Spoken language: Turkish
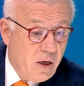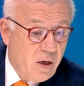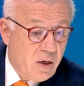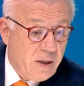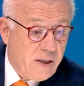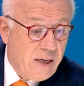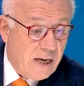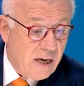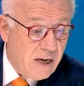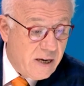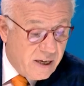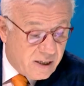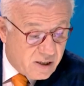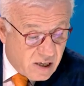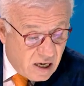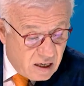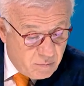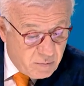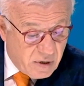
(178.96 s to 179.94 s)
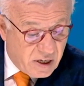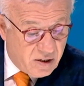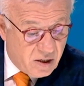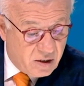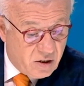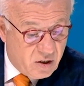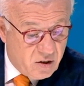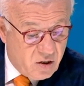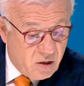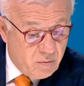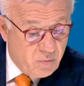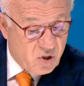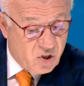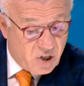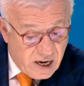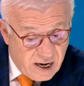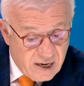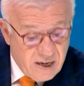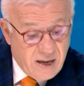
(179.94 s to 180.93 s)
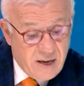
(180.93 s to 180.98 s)
geleneksel medya dediğimiz
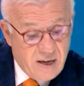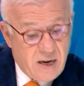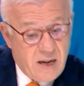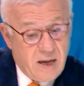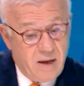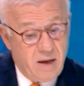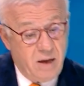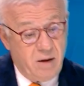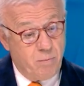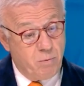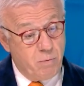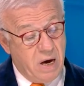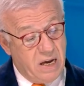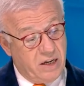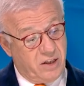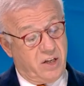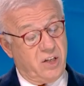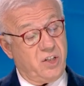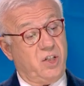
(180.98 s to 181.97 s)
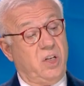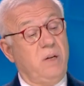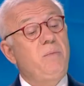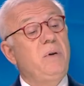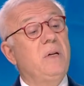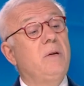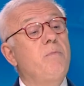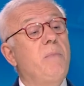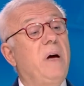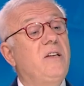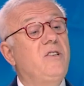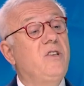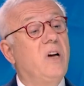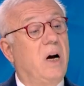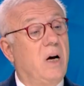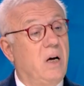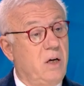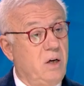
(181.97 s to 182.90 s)
hele hele merkezi bir medya,